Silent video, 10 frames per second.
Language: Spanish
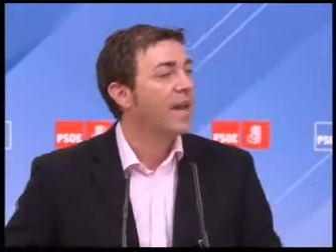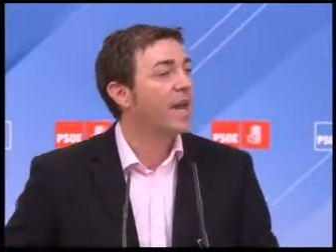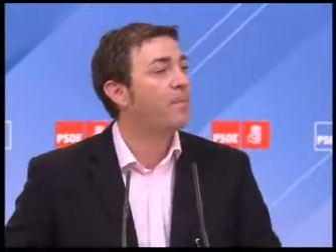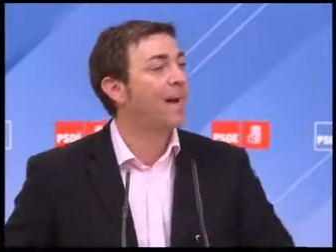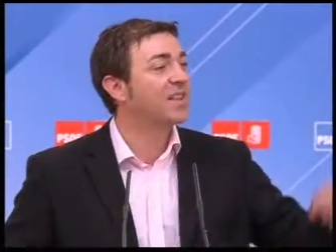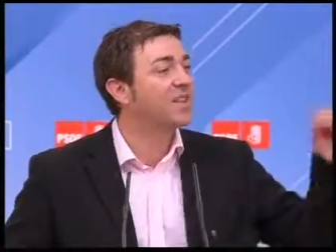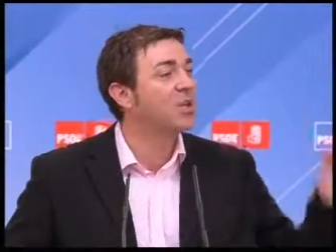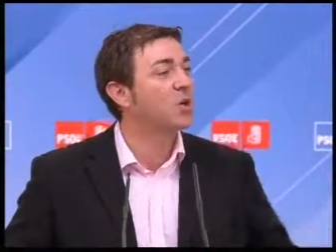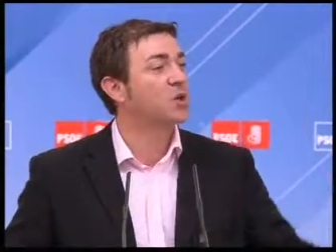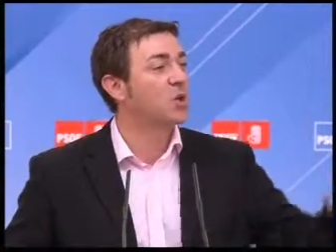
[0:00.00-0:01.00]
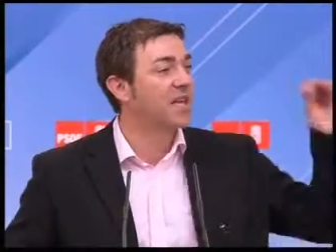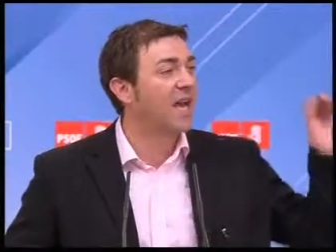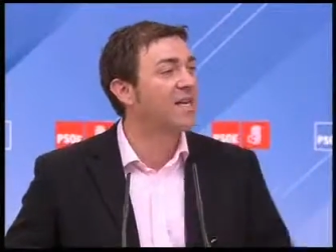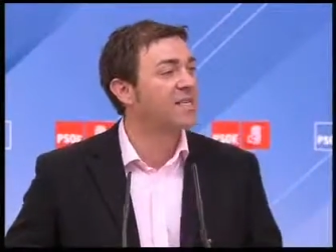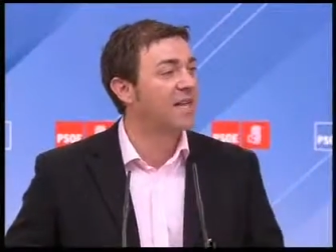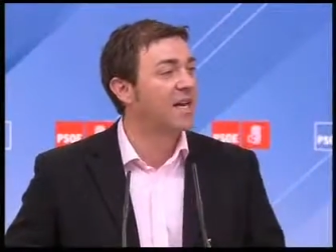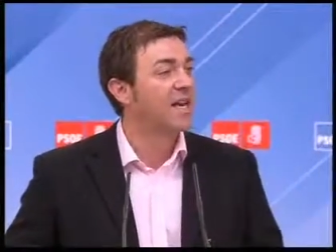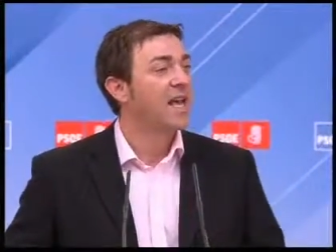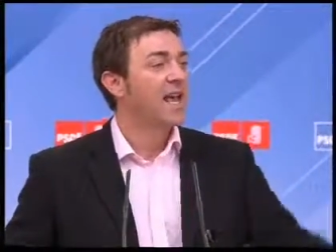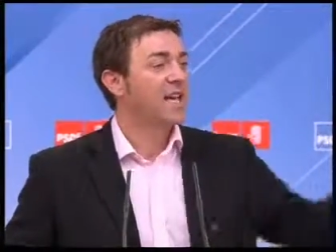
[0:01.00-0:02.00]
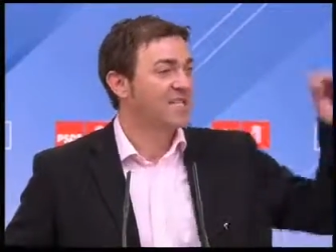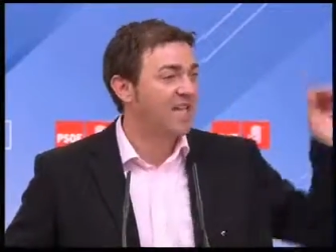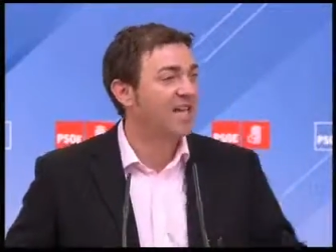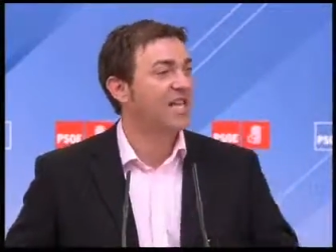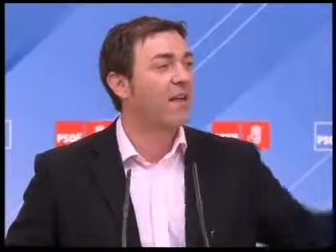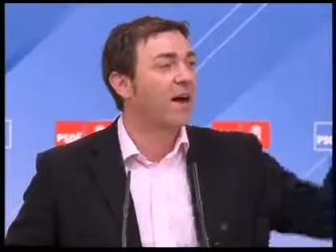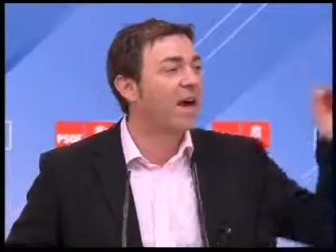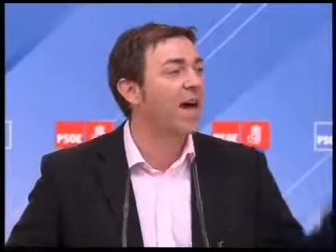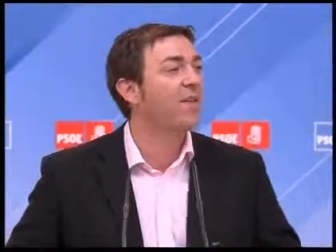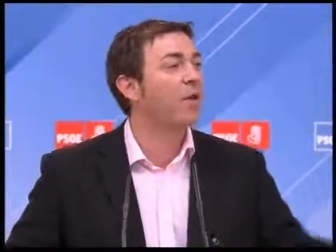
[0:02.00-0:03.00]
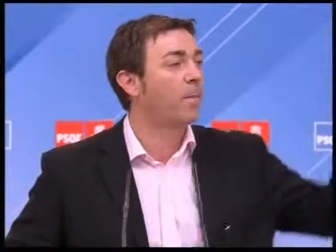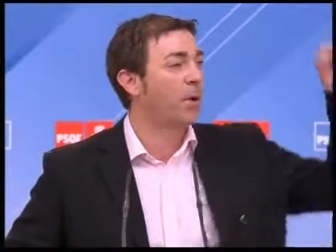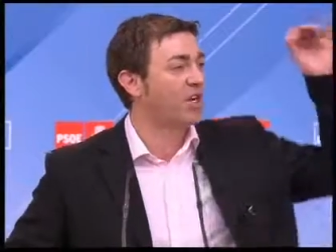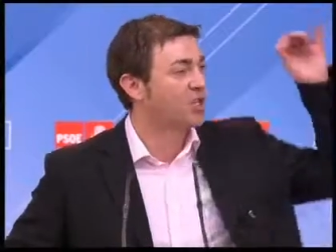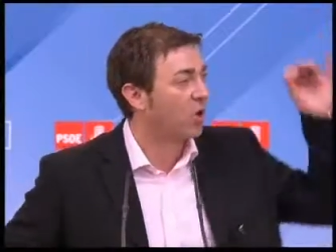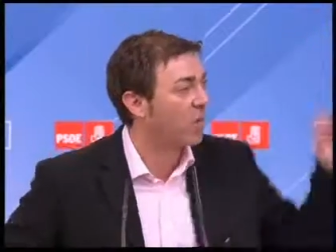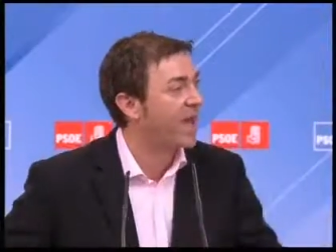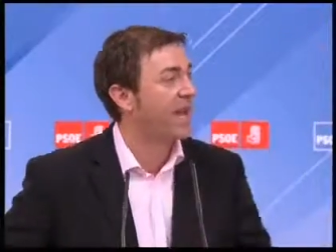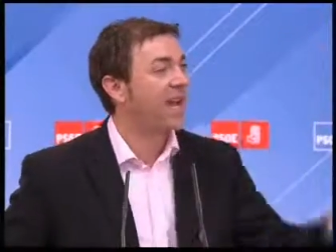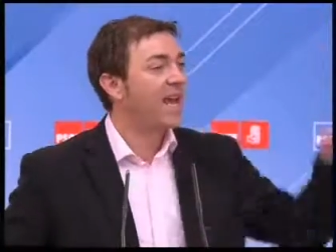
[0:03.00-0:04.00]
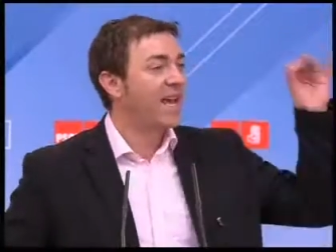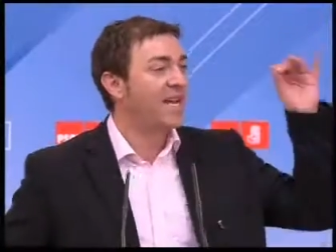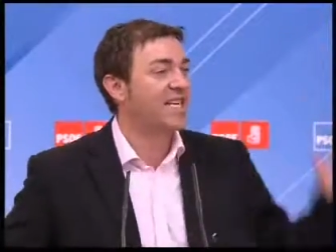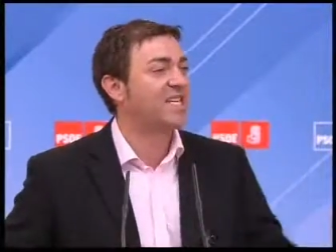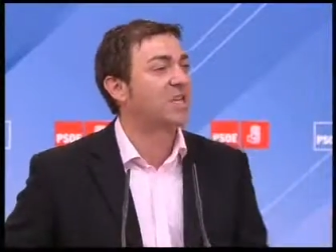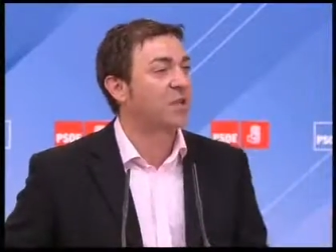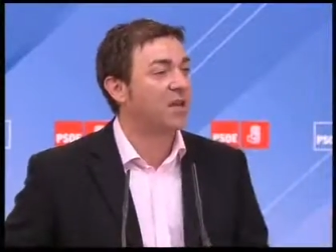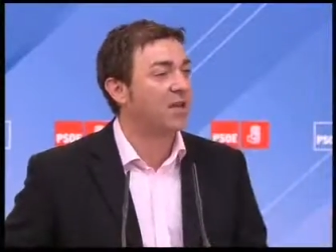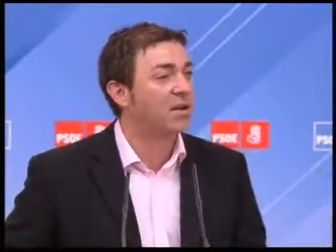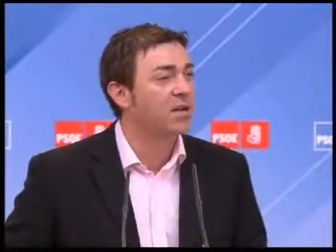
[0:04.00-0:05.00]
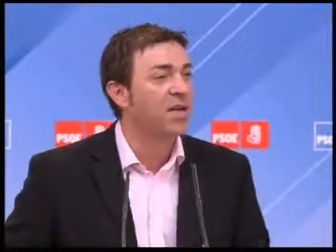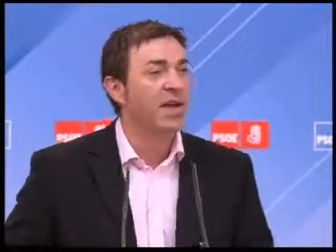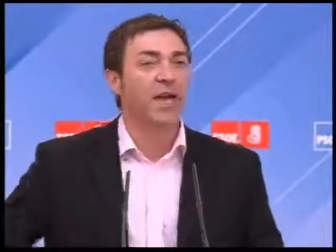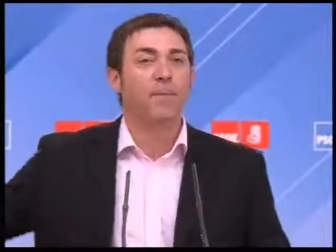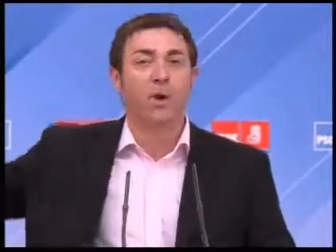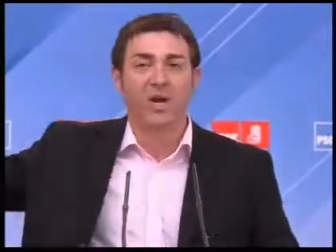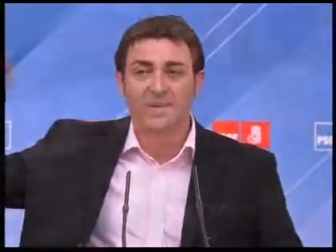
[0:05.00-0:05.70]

El Partido Socialista está trabajando por resolver esa situación y por